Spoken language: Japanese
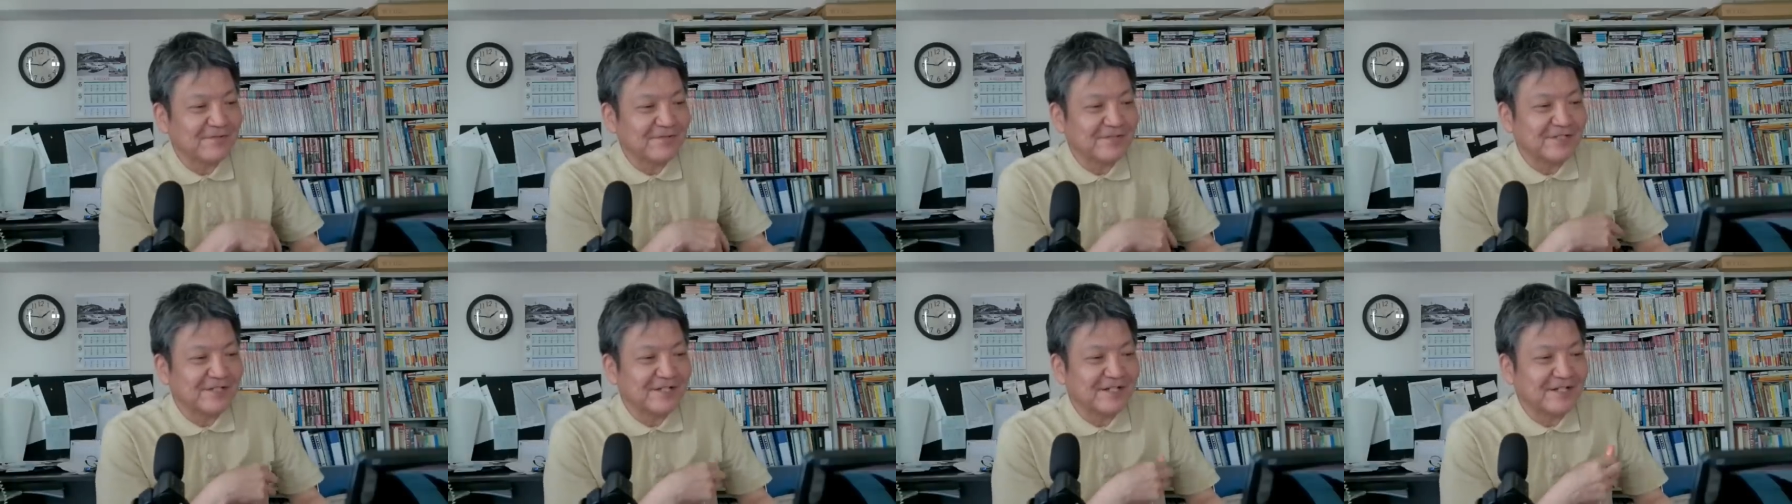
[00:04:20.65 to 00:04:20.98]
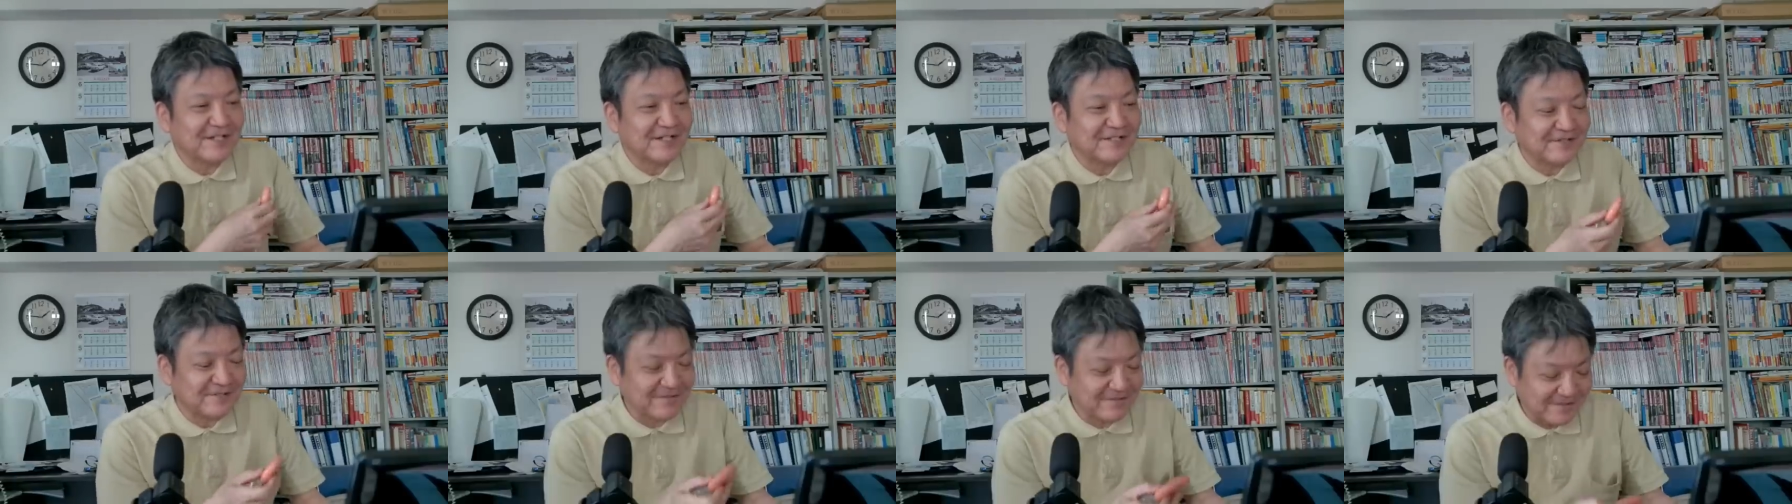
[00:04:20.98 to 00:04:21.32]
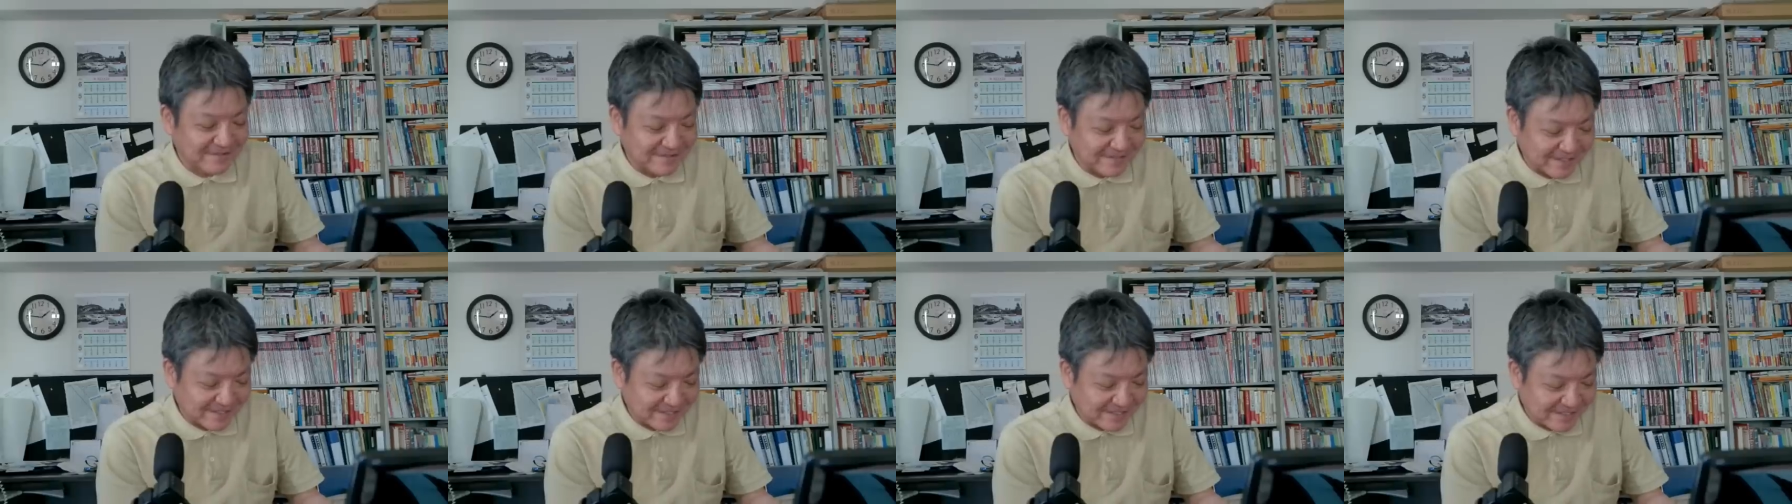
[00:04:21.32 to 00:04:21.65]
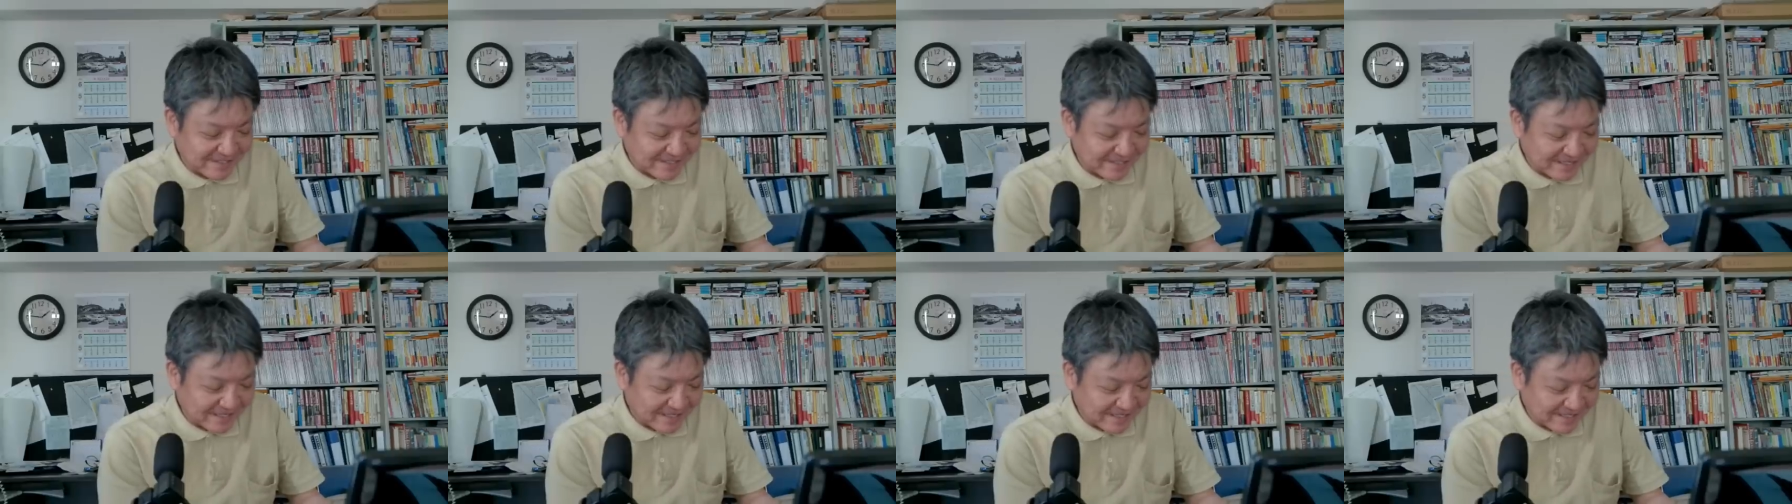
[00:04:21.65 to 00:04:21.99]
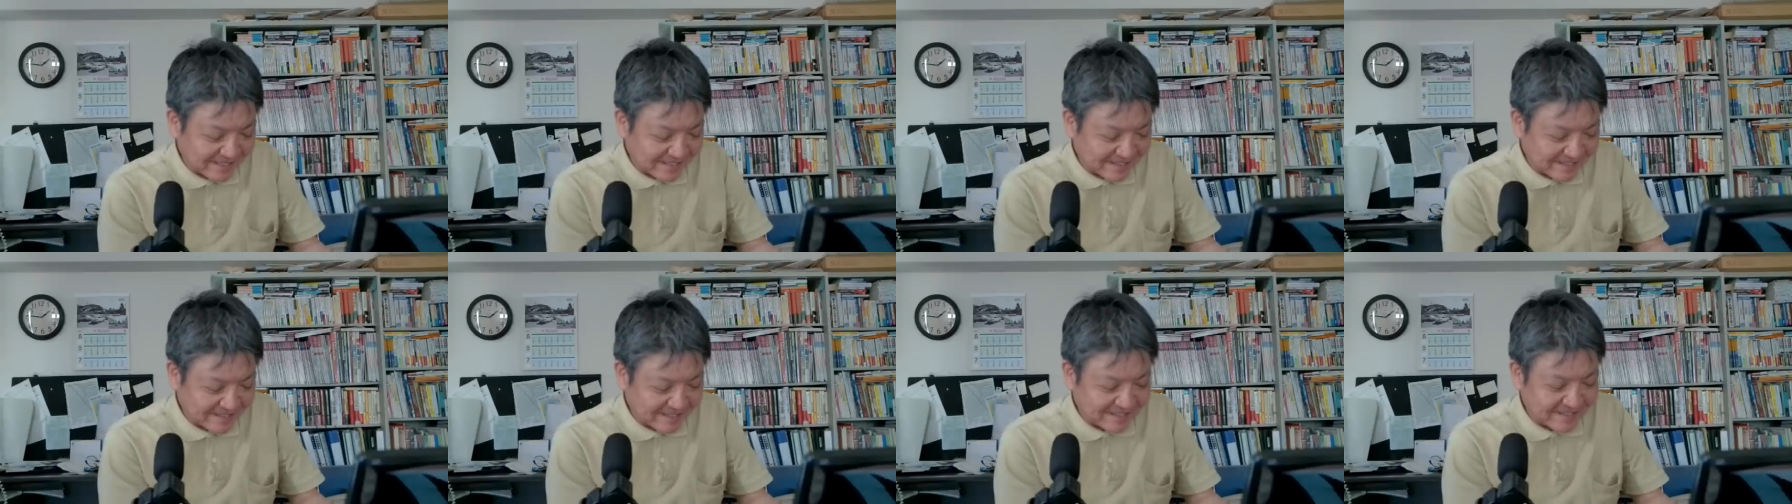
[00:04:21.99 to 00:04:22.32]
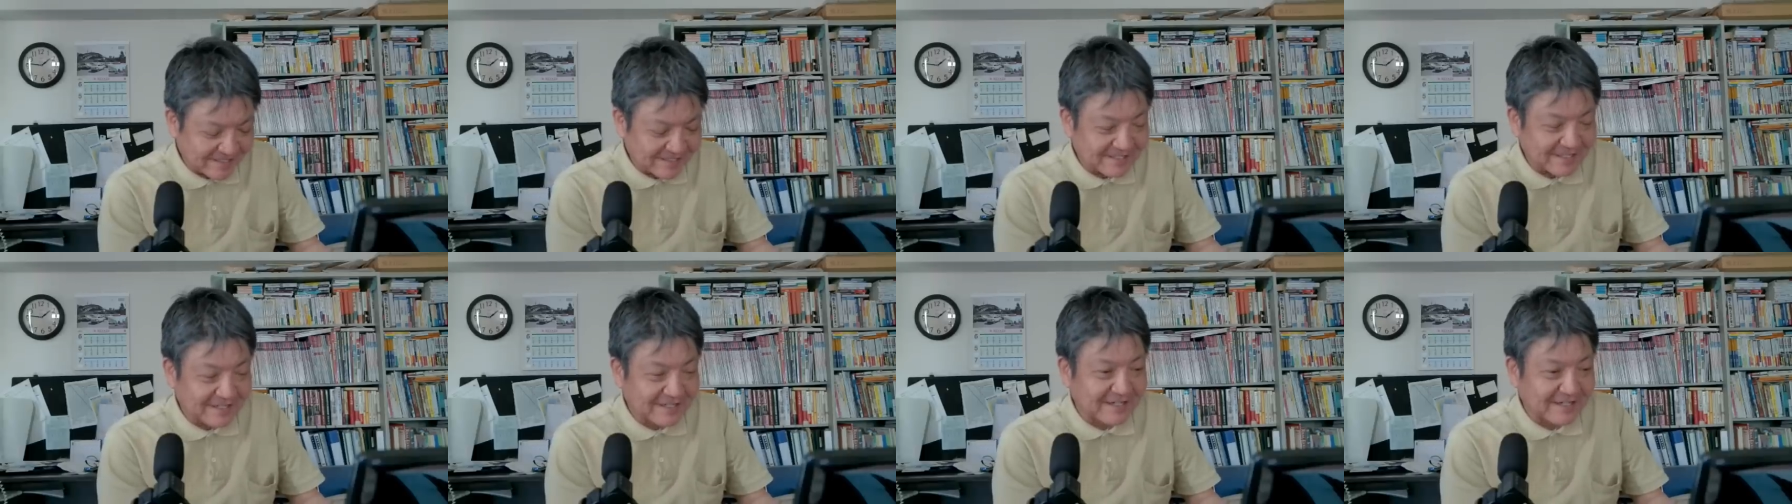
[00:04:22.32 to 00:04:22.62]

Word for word: 付しながらというのは税金払ったり、